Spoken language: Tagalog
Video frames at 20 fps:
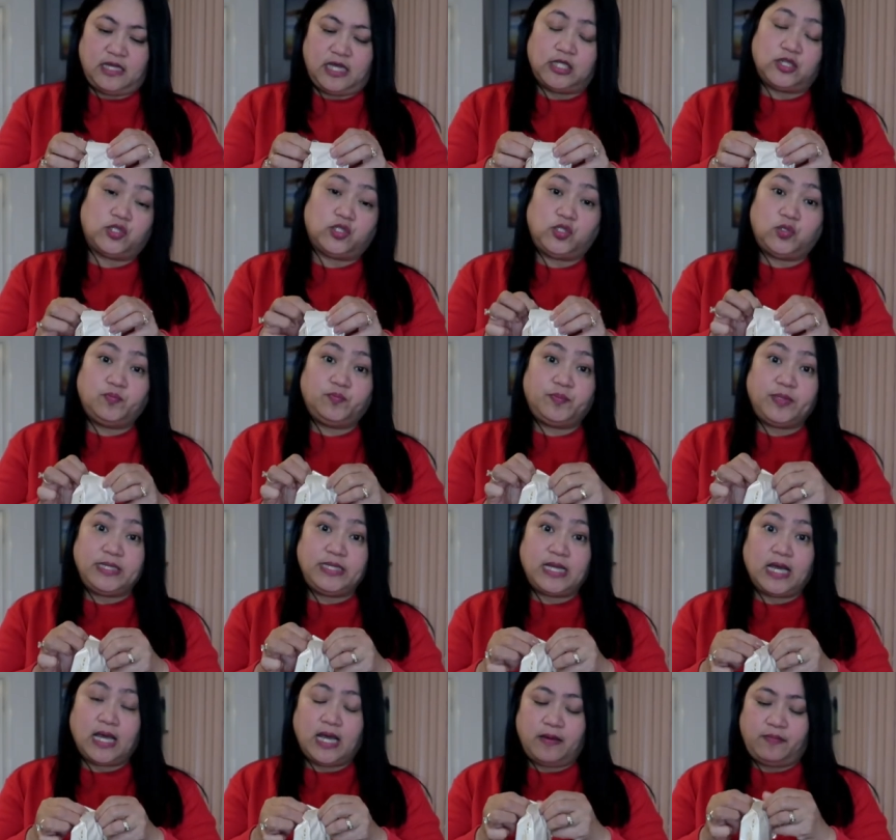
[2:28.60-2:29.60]
Ito yung
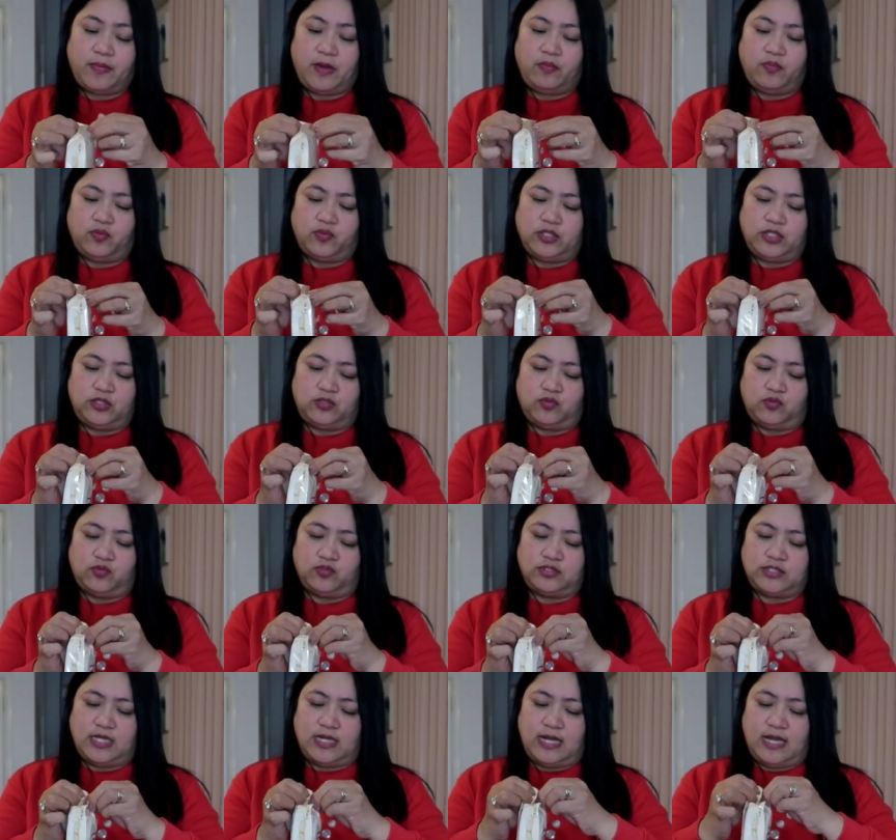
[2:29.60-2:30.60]
pinaka-paborito ko
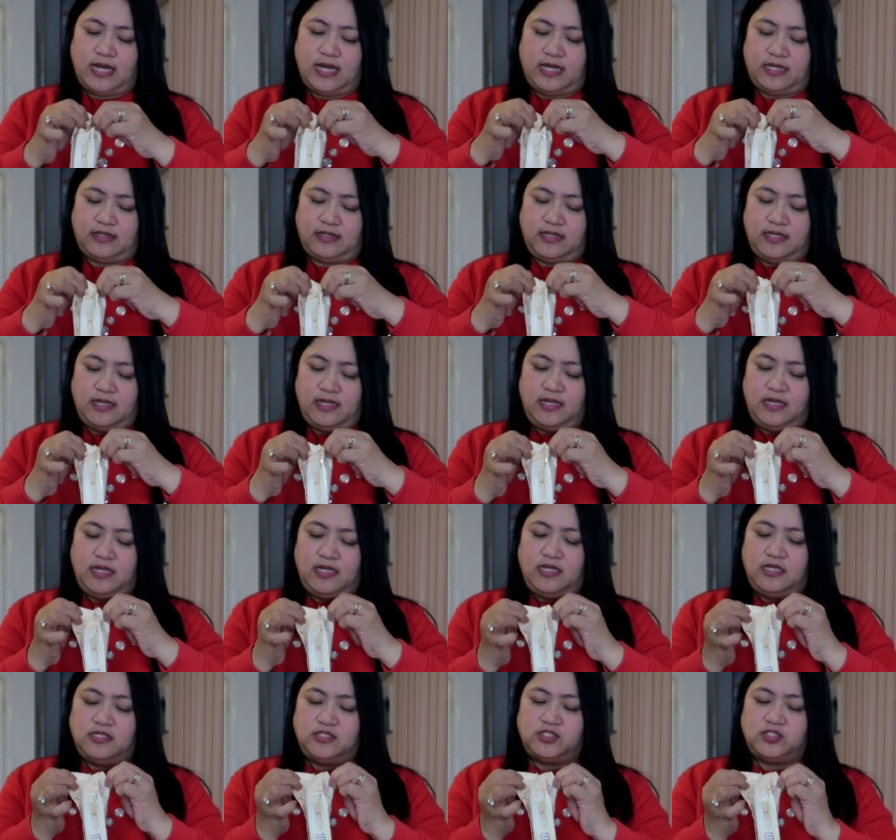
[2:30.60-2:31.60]
sa lahat.
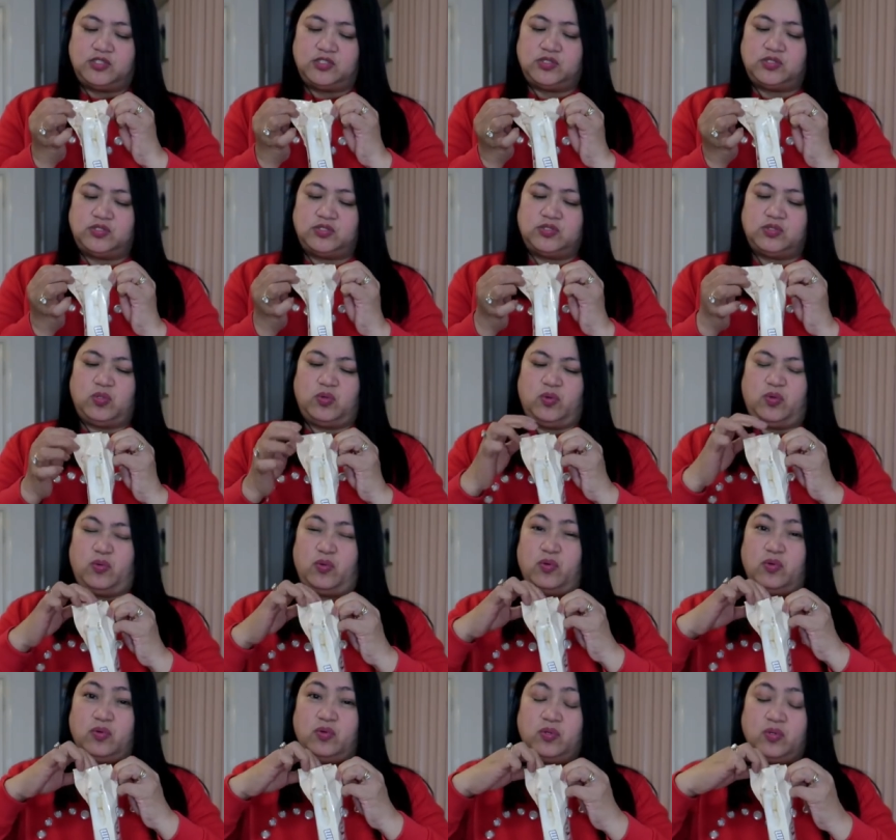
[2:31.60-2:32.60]
So,
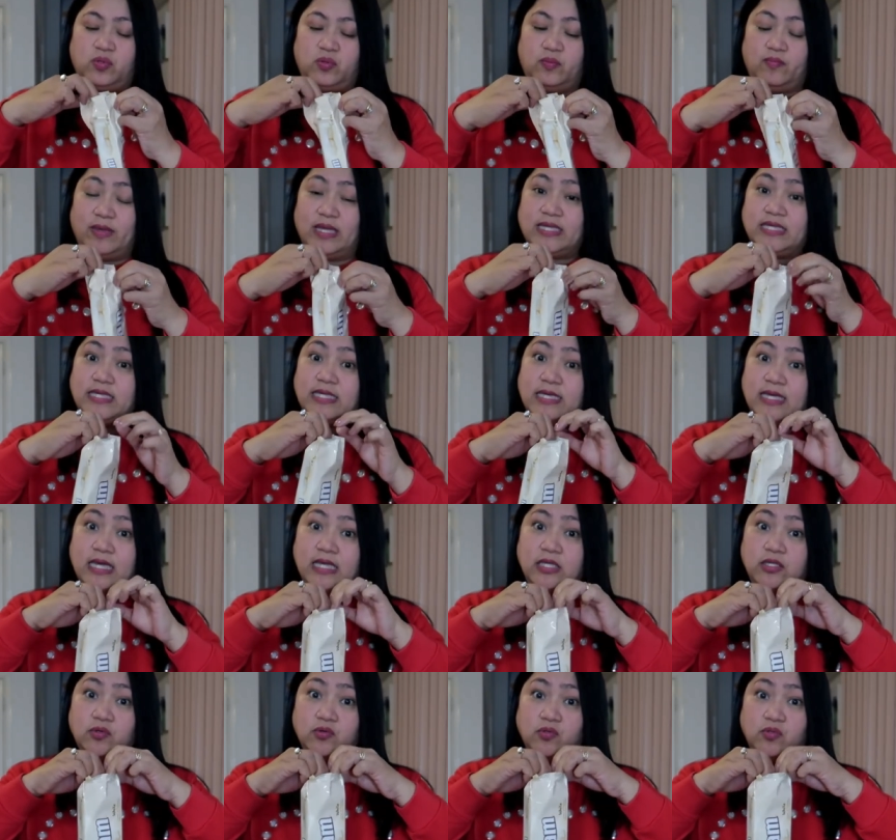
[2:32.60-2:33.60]

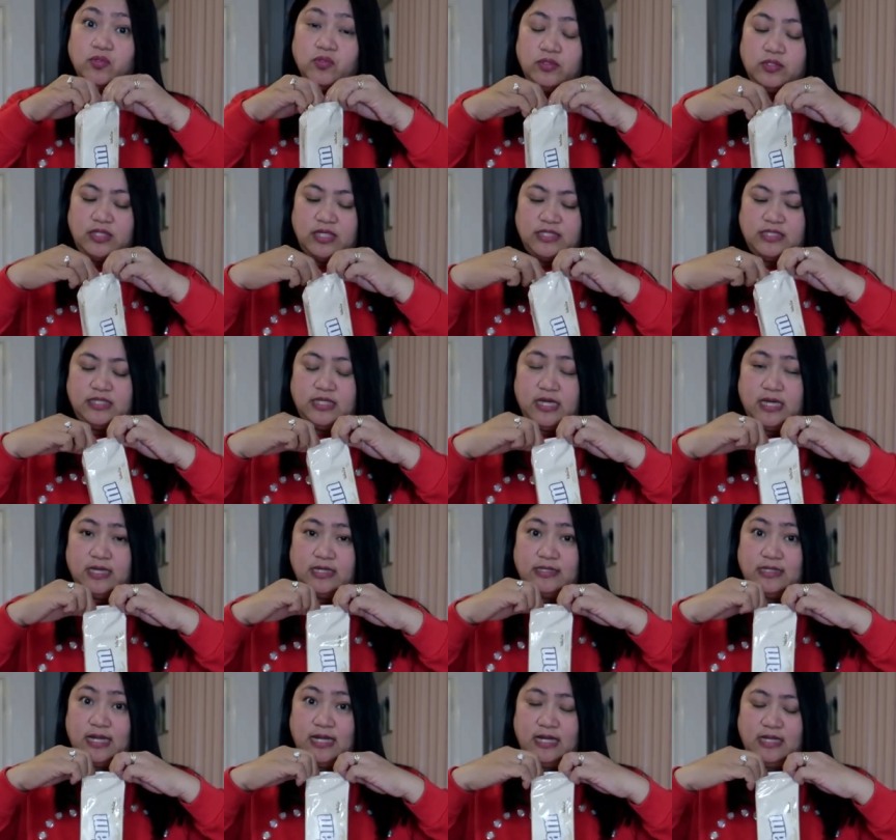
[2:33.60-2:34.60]
maingay yung
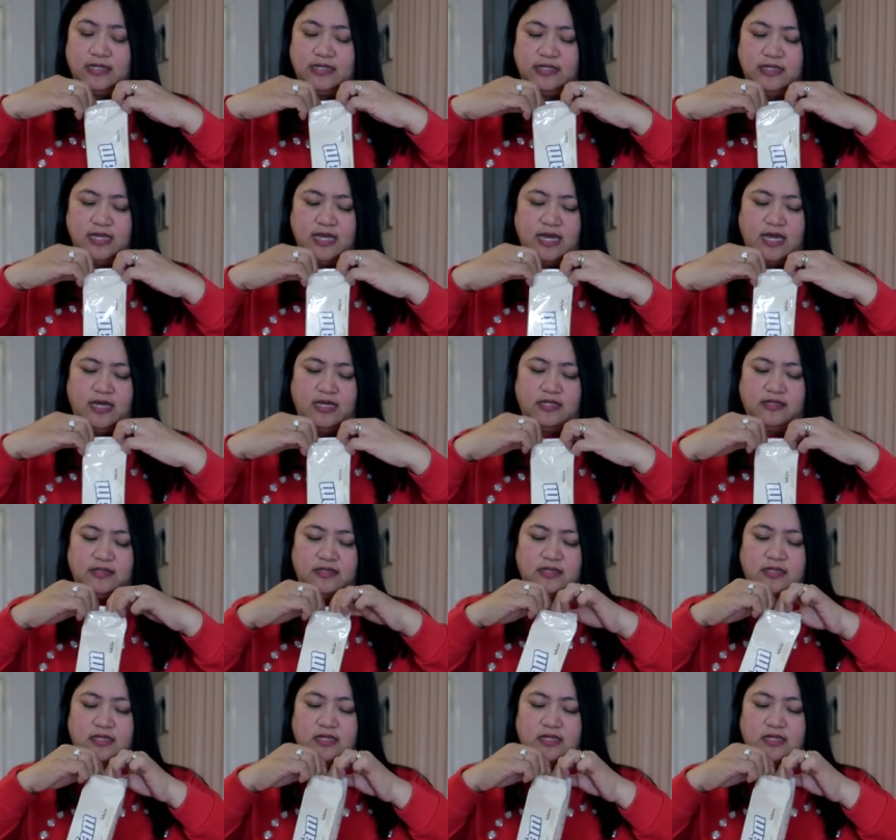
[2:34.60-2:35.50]
kanyang lalagyan.